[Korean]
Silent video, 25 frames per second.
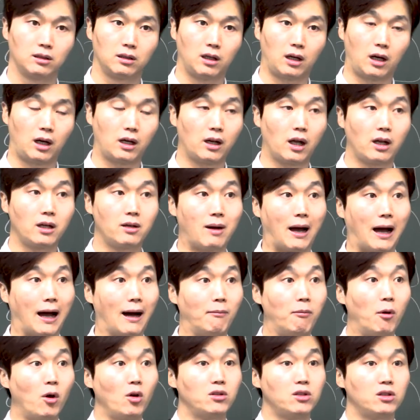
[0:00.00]
하나님
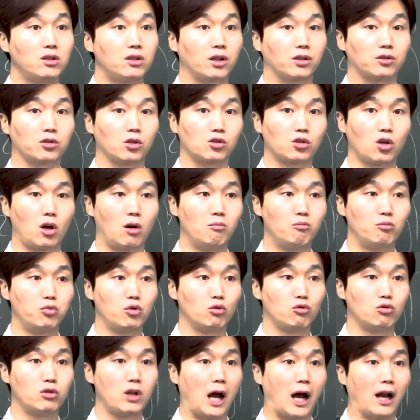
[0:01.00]
아버지께서
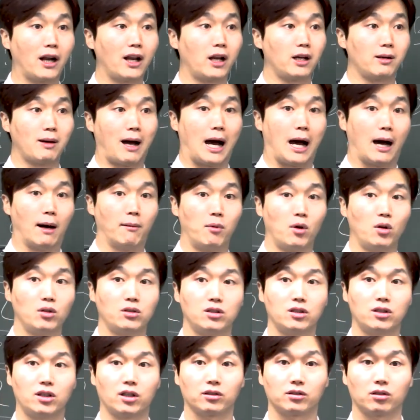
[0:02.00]
천부 우리 하나님
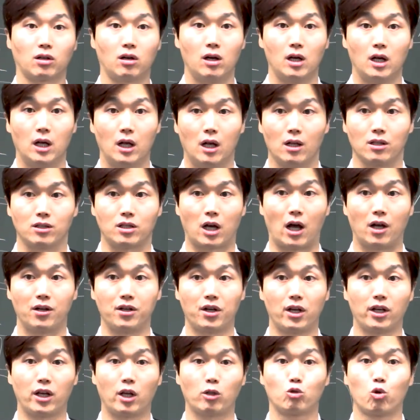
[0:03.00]
아버지께서
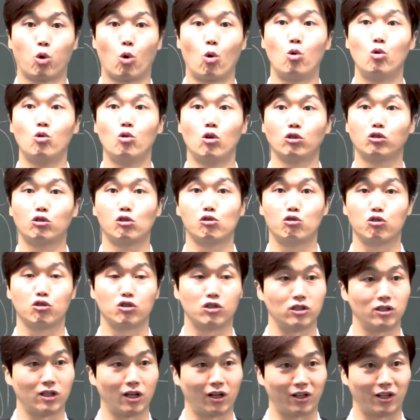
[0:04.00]
자녀에게 좋은 것을
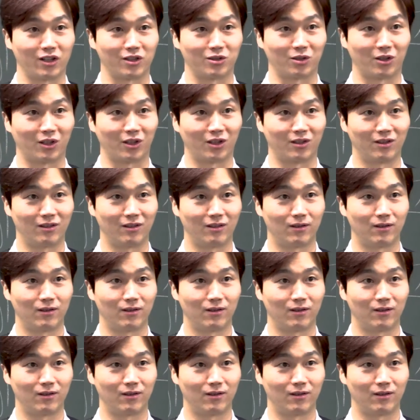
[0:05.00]
주신다 그랬어요.